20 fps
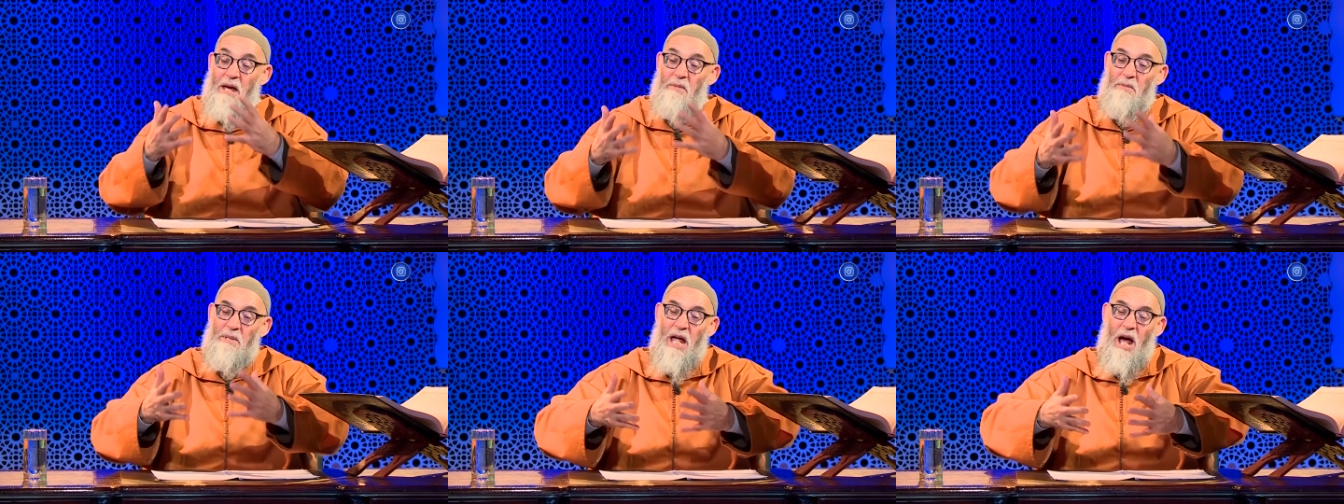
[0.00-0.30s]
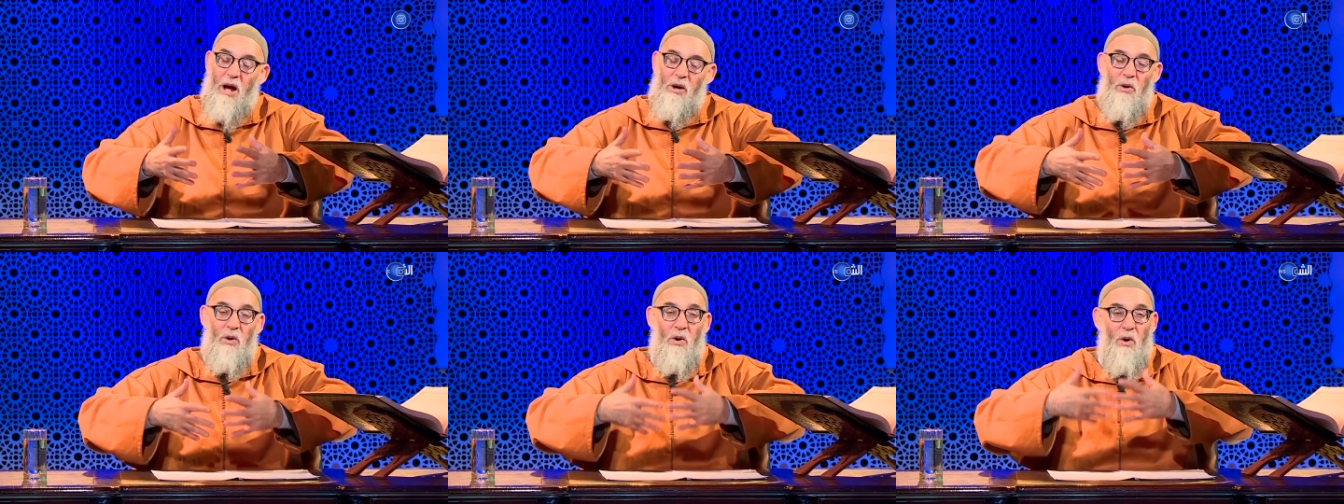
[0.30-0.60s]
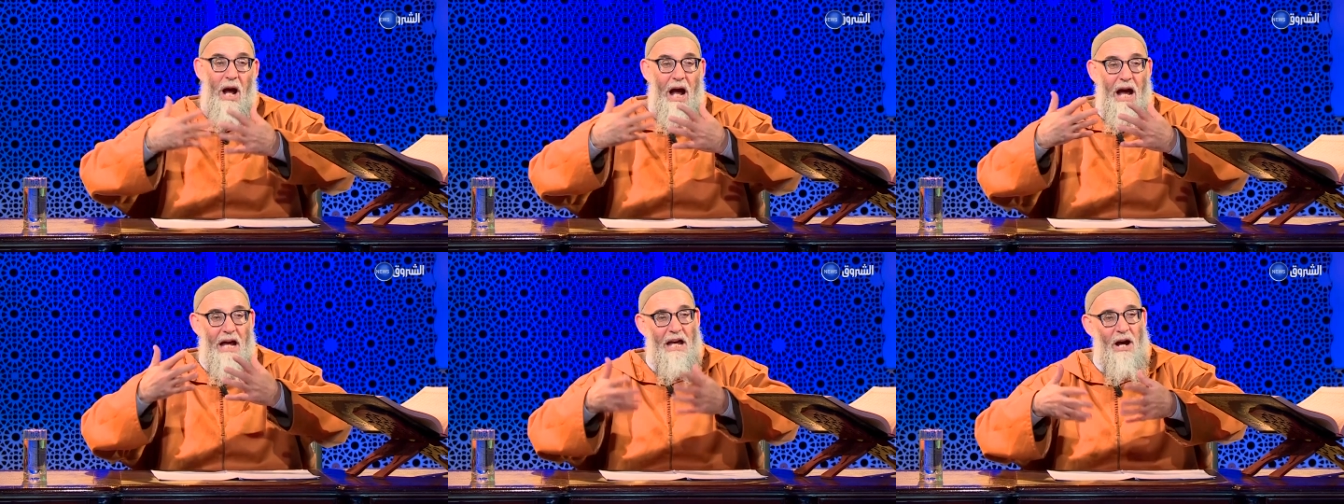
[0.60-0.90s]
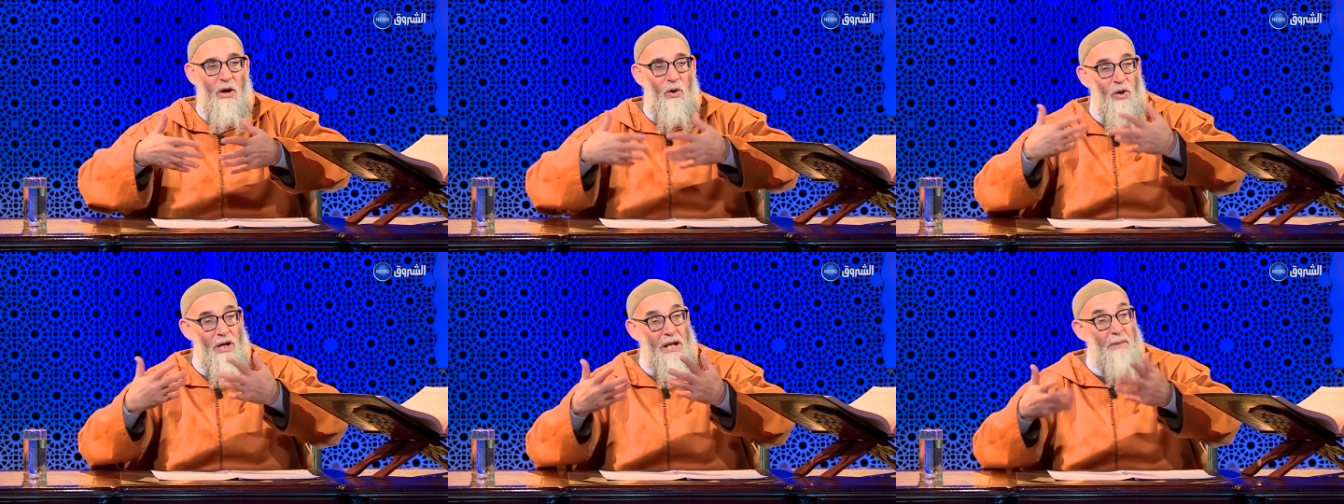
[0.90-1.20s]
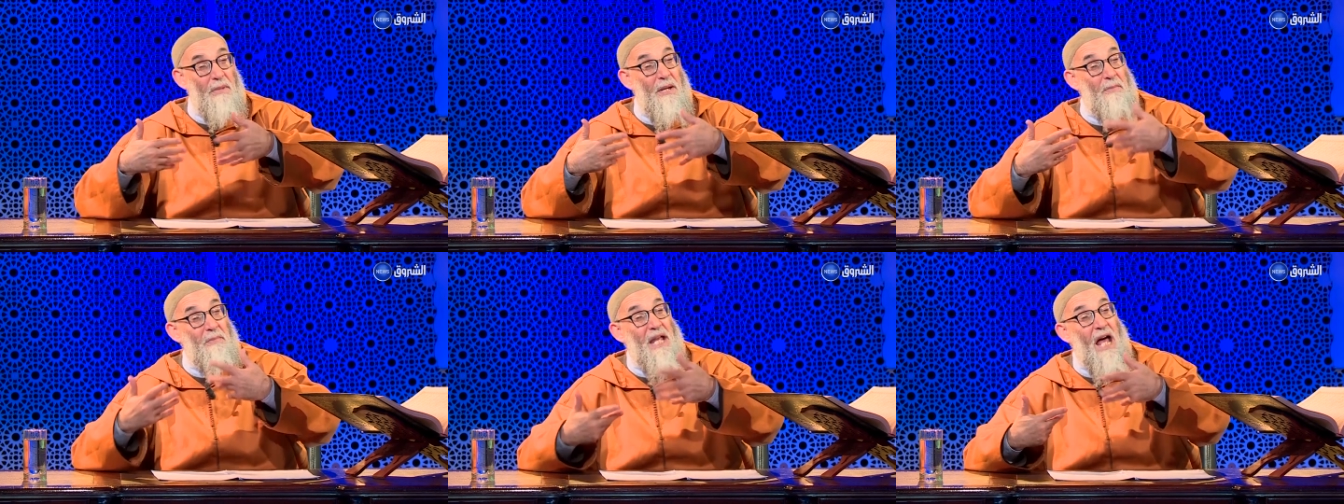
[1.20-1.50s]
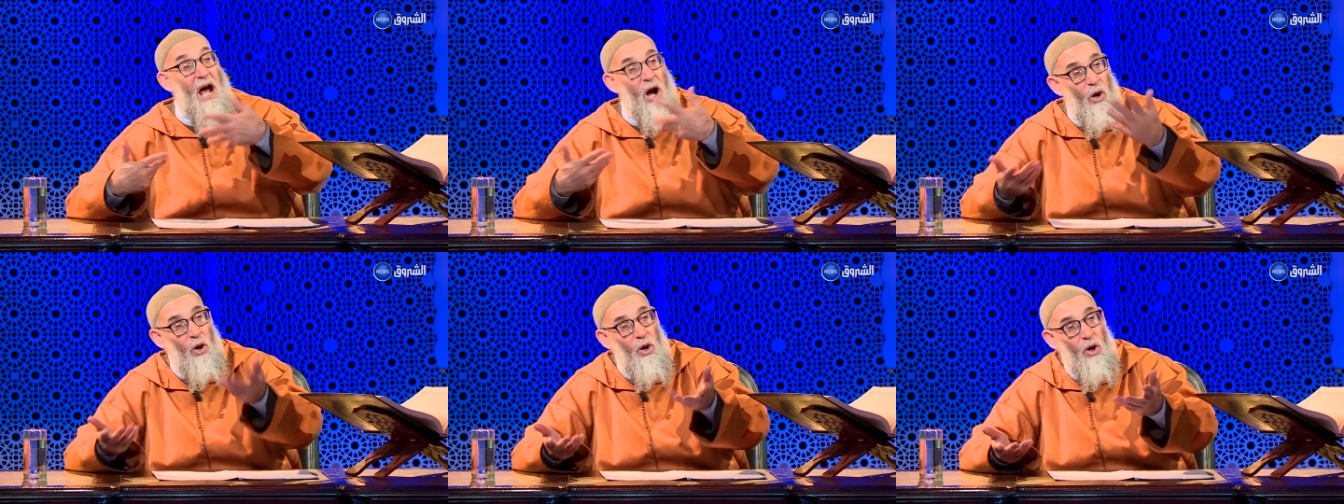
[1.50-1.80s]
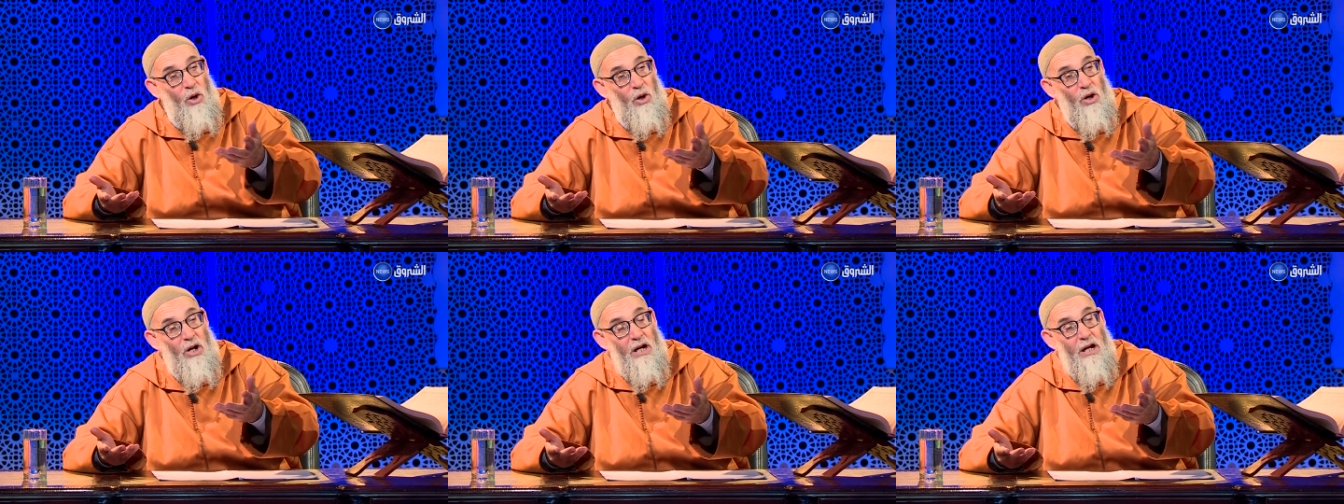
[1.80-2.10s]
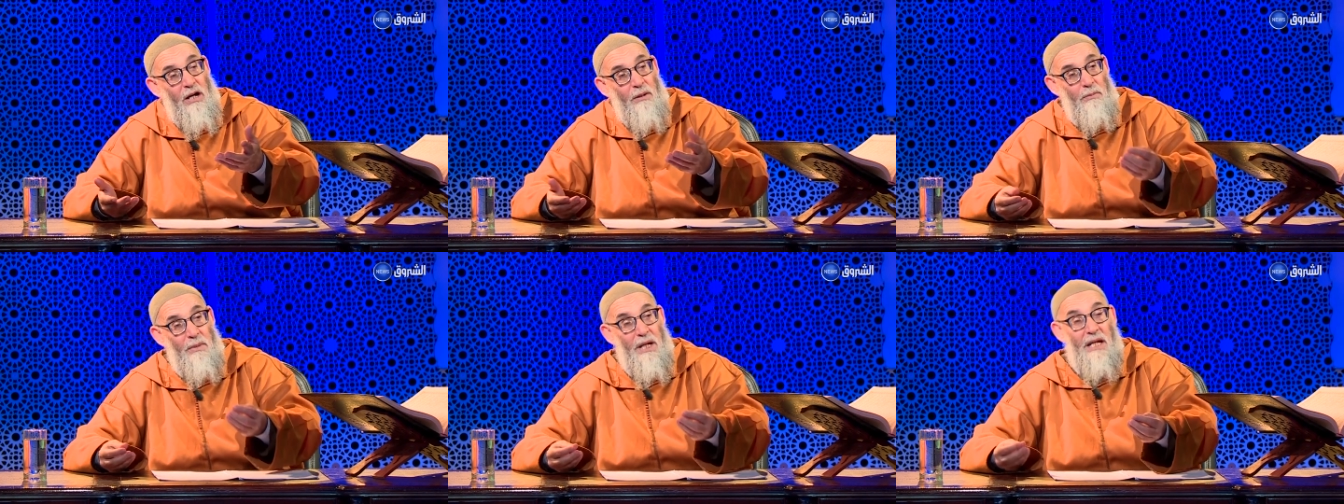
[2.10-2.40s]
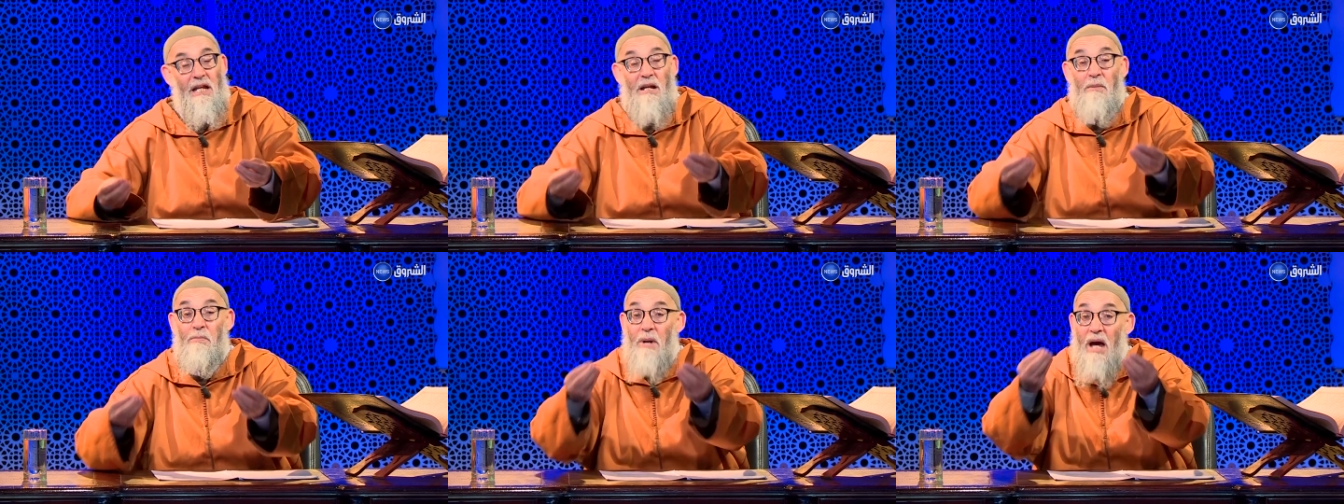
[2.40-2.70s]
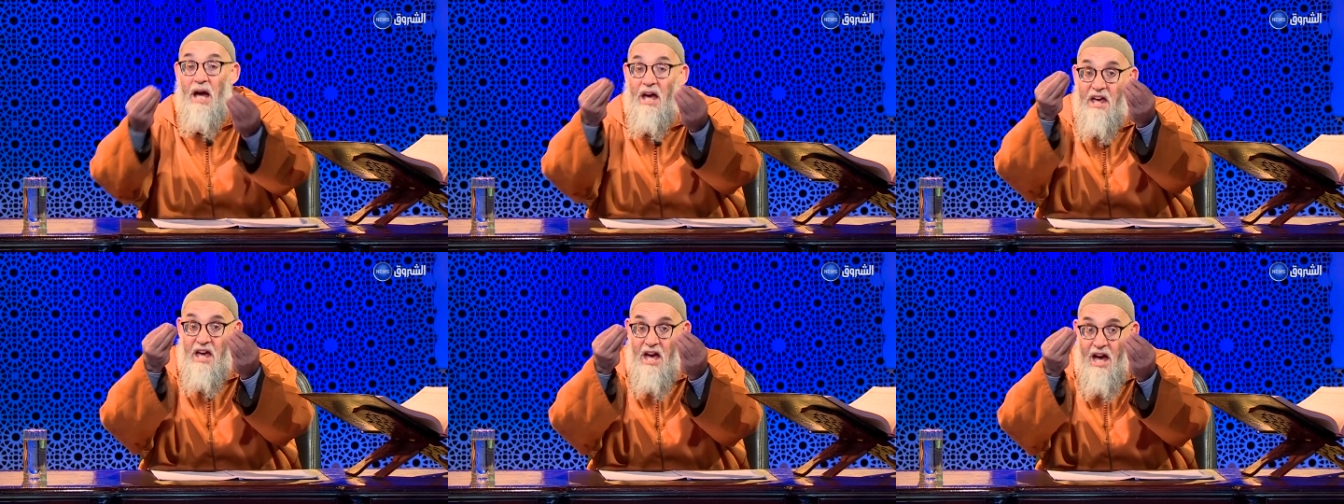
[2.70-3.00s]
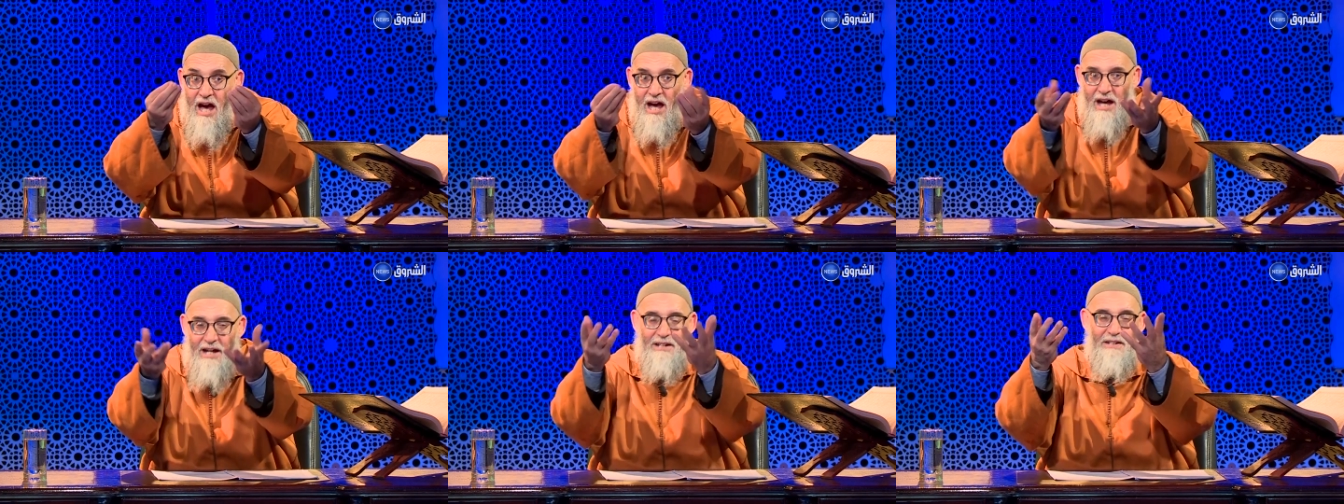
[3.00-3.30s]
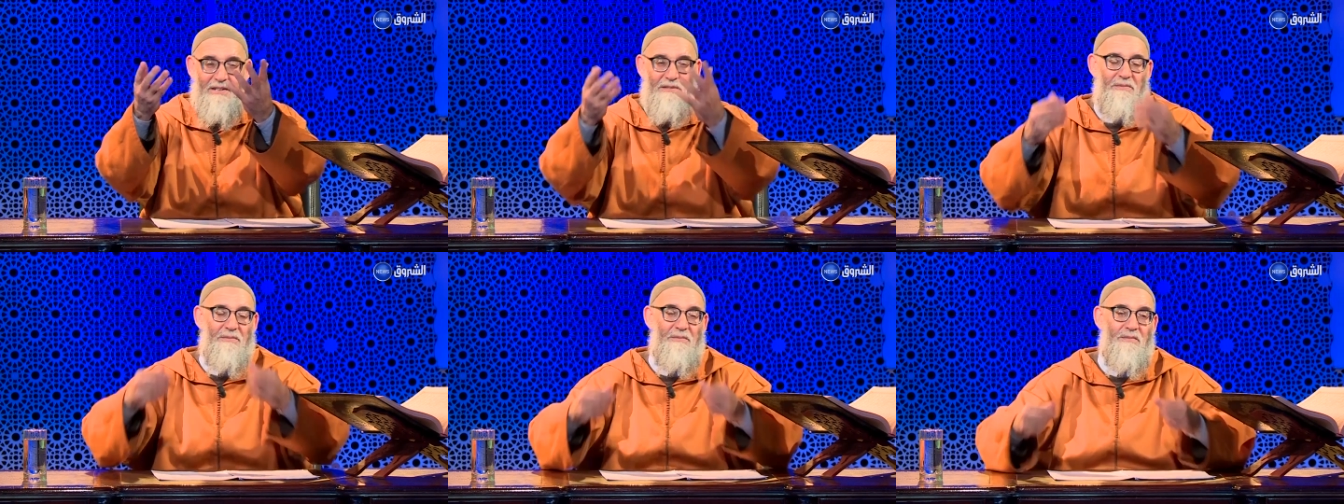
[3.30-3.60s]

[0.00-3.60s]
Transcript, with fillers: يمنعه حياء لم يمنعه من البيان